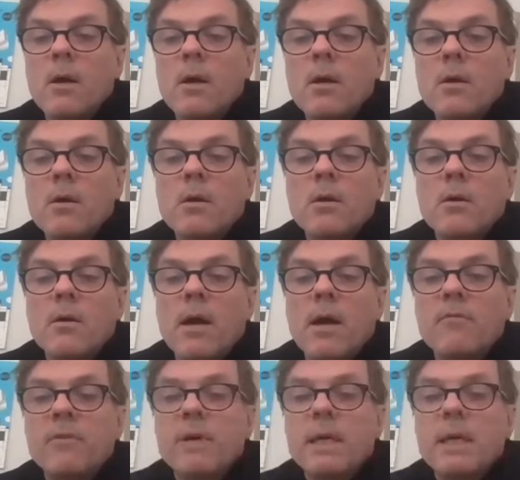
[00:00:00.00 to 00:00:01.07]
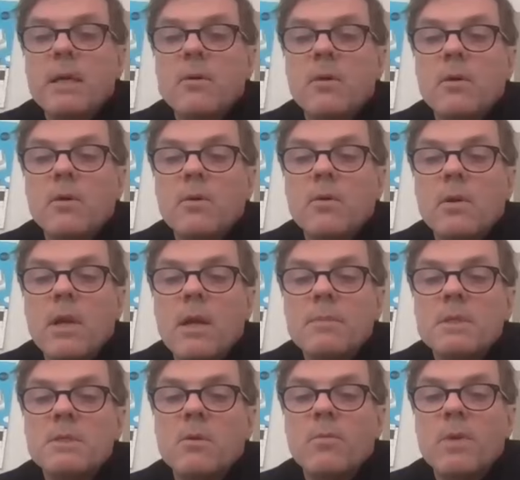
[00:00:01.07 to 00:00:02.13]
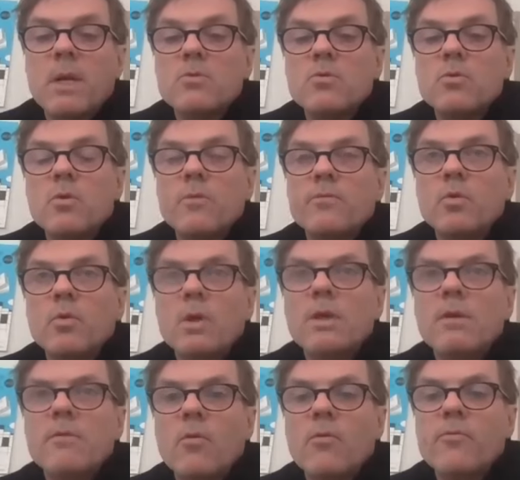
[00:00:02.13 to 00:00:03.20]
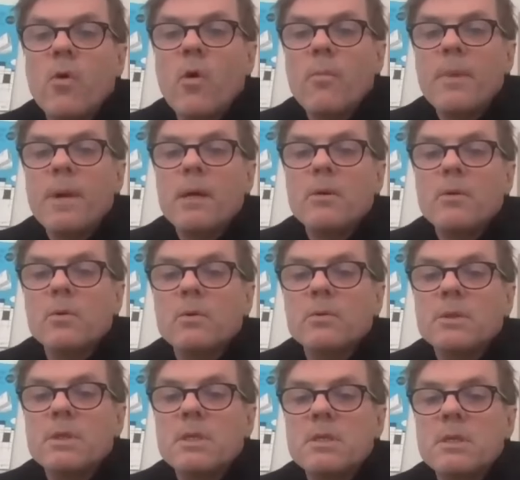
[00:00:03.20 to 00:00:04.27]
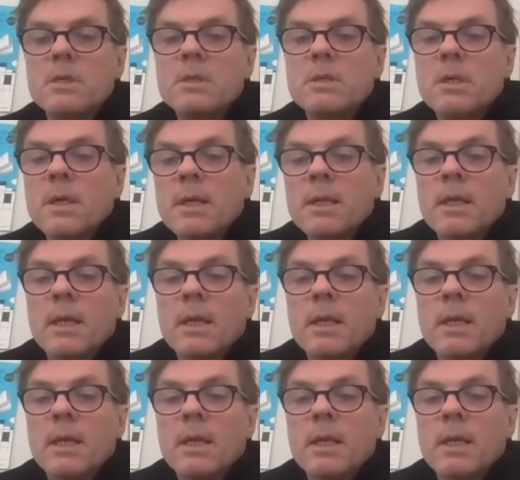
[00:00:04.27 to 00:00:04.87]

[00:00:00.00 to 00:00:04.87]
euh, avec euh, la mise en place d'une offre de livres au format euh, DESI